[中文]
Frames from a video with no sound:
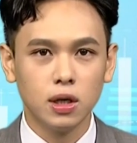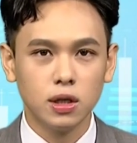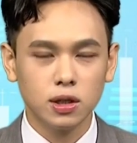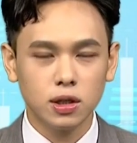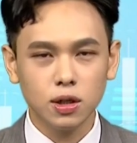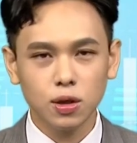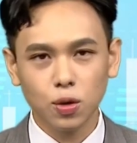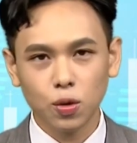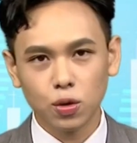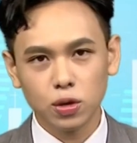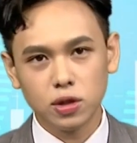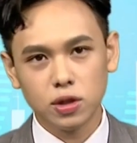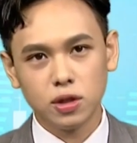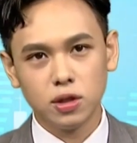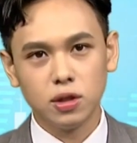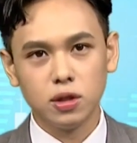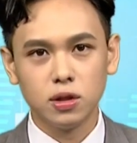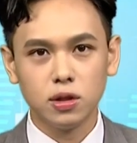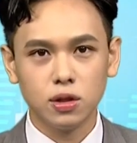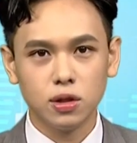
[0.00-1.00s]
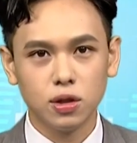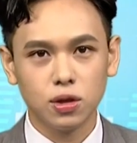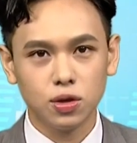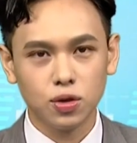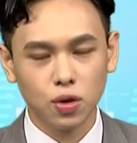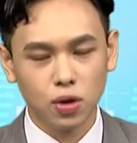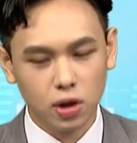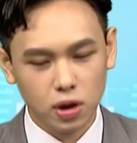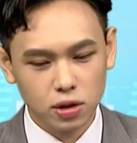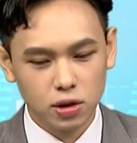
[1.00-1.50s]
这个逻辑
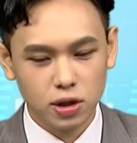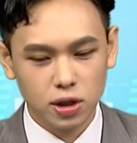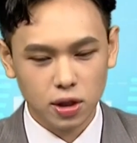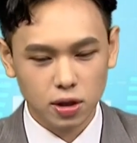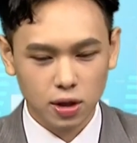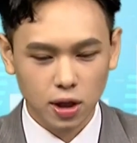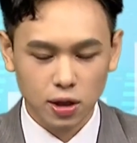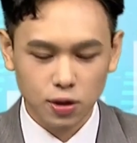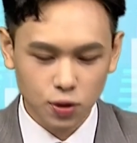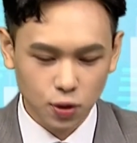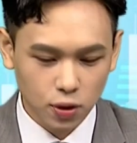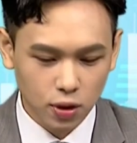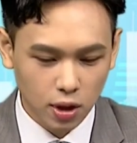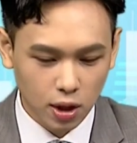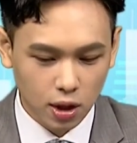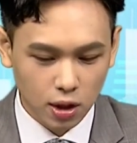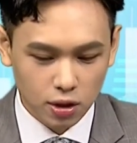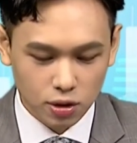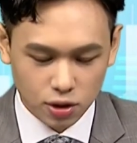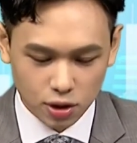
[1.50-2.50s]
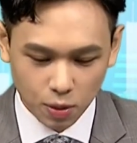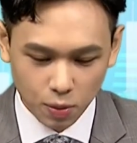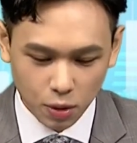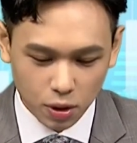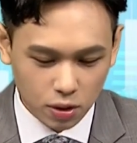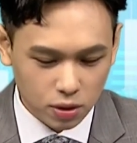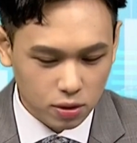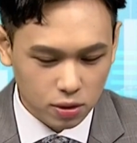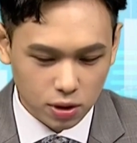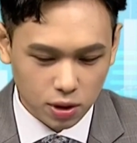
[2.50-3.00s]
就很简单，你说什
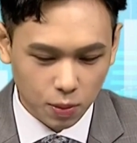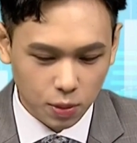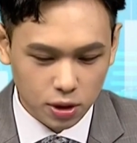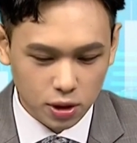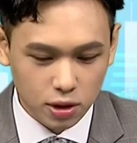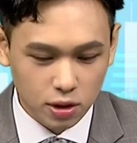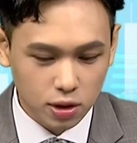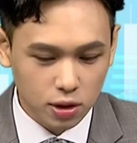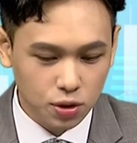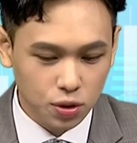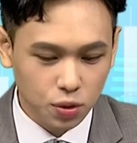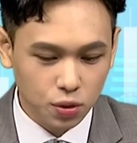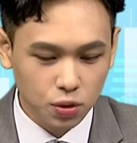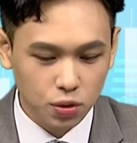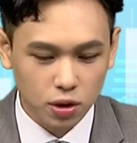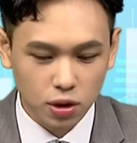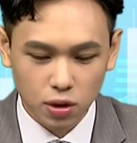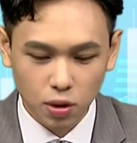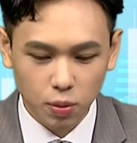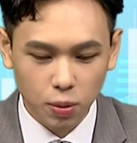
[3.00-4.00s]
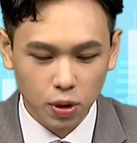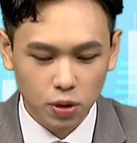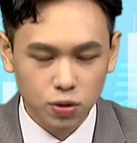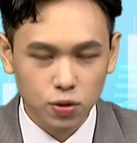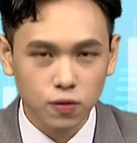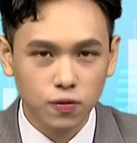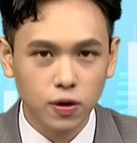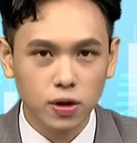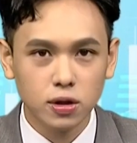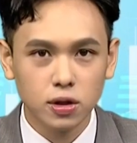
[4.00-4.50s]
么什么经济数据你都不用
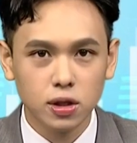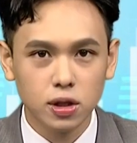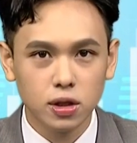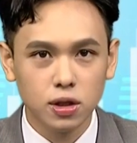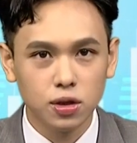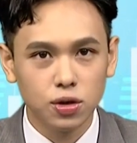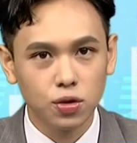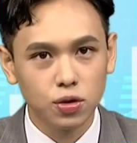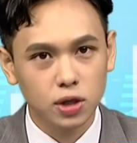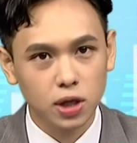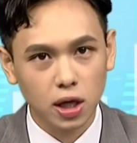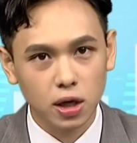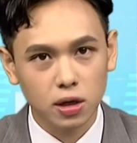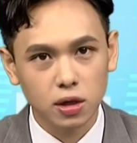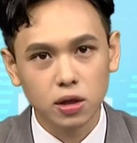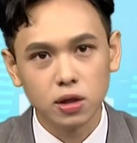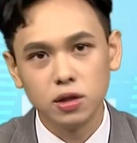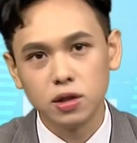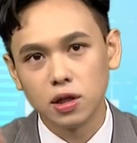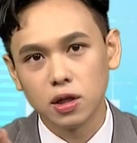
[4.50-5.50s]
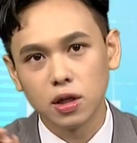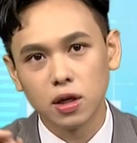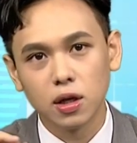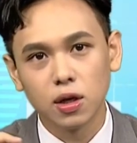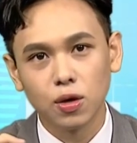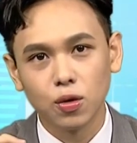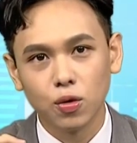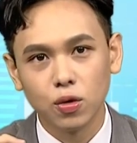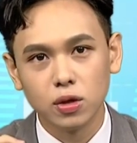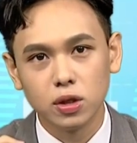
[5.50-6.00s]
去分析，你就想一个很简单
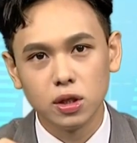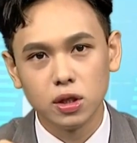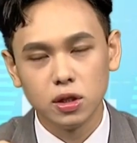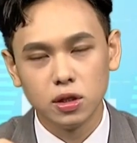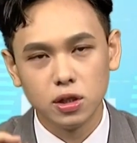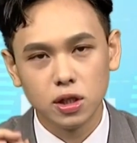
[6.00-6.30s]
的逻辑，